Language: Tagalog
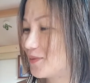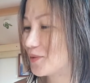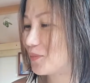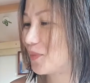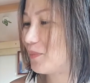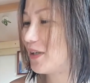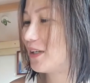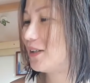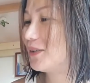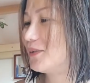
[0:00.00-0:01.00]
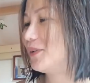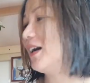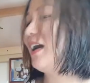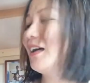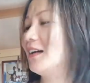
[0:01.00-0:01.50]
Saan ba, be?
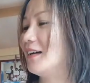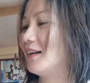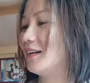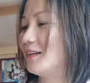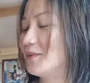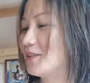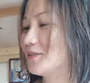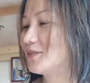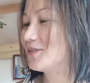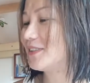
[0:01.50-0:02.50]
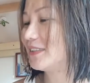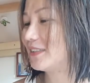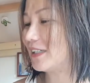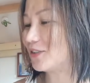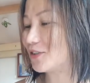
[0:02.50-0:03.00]
La? Meron yun
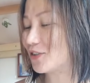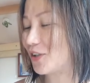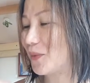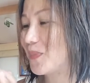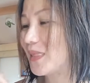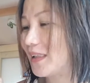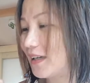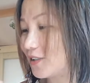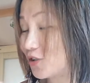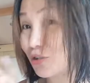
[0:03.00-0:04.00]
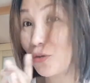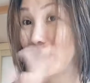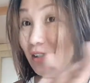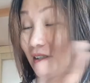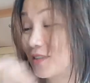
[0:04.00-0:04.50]
eh. Eto, eto, eto. eto sure ko
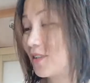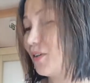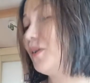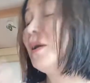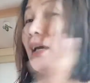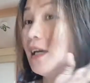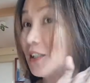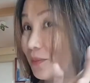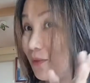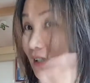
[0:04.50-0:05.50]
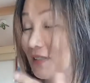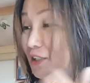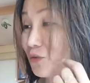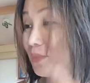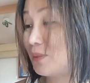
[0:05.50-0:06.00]
may sounds to. Siya po ay
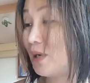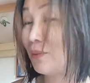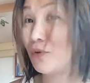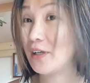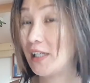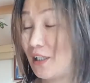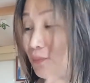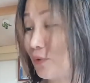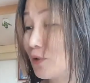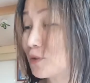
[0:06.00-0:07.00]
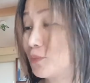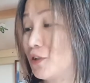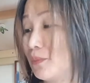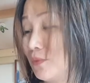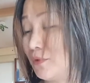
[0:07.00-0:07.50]
si Ruby Balmoria na full
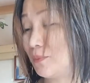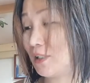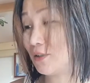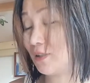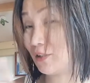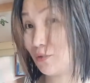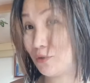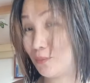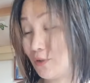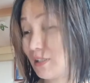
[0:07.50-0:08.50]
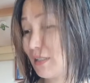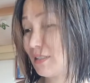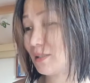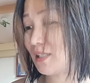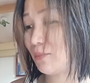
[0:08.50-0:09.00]
support pong mag nagsusuporta din
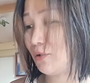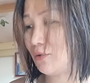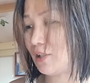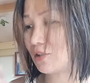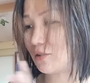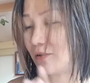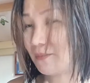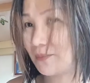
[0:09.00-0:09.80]
sa WH ko.